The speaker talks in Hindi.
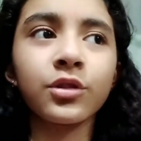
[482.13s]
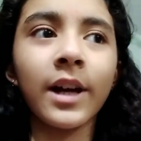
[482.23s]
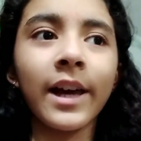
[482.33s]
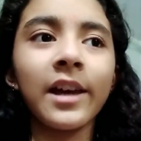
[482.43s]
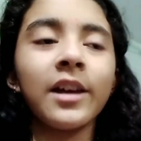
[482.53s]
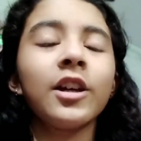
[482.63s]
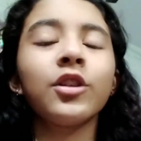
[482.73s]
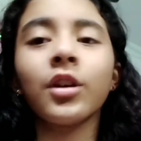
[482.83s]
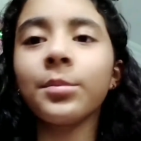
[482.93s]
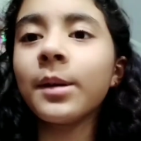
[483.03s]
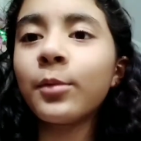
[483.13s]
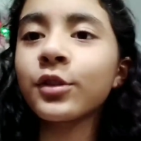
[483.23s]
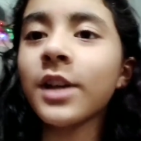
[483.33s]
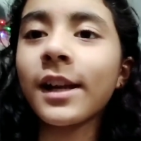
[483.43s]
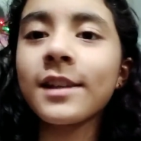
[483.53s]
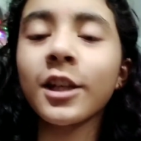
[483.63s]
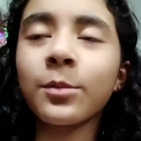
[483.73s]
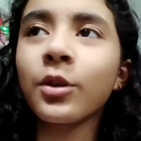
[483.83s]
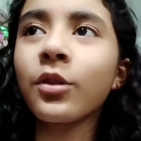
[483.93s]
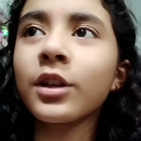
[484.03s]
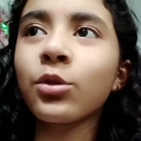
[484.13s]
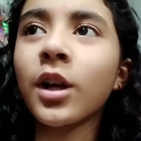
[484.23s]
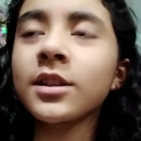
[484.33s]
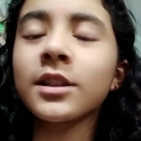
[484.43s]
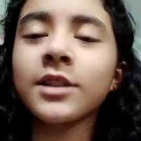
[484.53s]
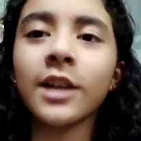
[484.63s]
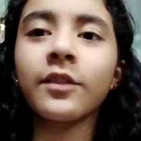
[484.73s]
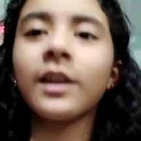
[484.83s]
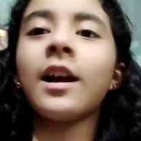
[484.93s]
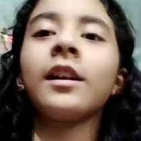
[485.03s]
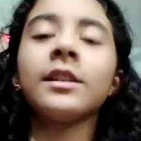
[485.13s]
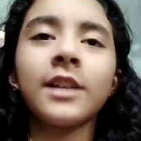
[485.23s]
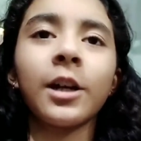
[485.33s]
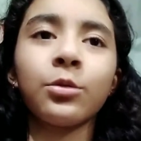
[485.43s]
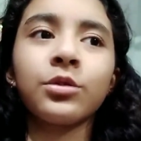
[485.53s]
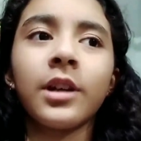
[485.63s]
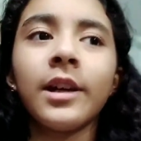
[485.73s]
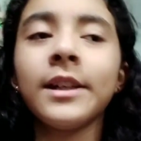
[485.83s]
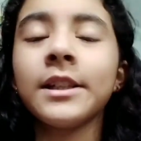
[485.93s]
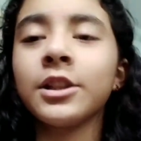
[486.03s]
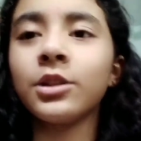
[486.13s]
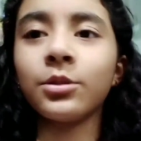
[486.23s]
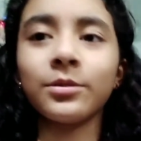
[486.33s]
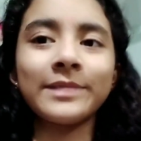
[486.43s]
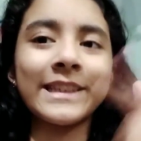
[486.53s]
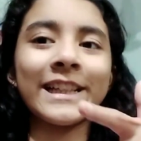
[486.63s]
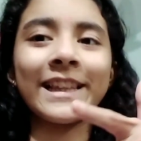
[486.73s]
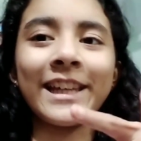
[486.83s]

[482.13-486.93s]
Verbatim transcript: चुका है तो अभी हम लोग जा रहे हैं छत में क्योंकि थोड़ा सा चांद वगैरह आना स्टार्ट हो चुका है तो चलते